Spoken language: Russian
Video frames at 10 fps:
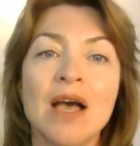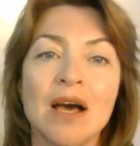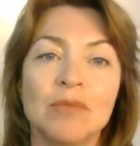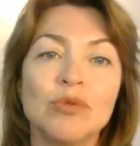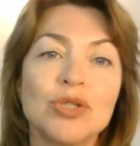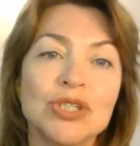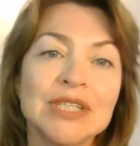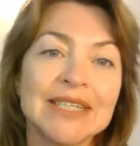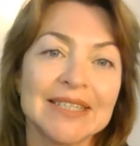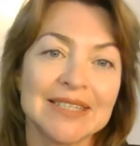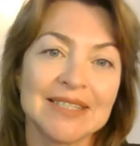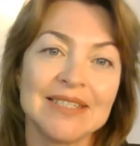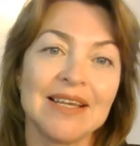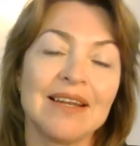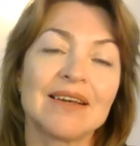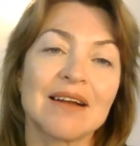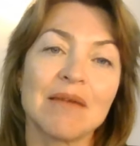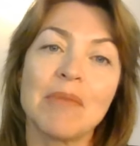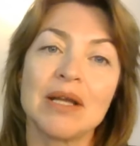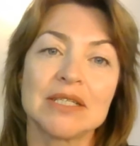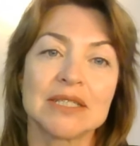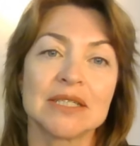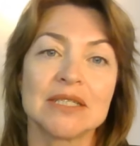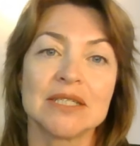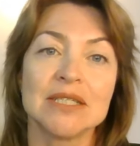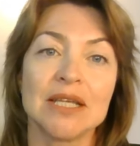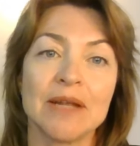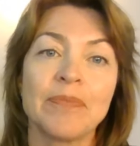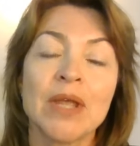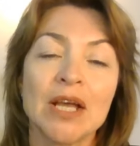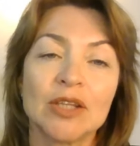мучных изделий, крахмалистых изделий.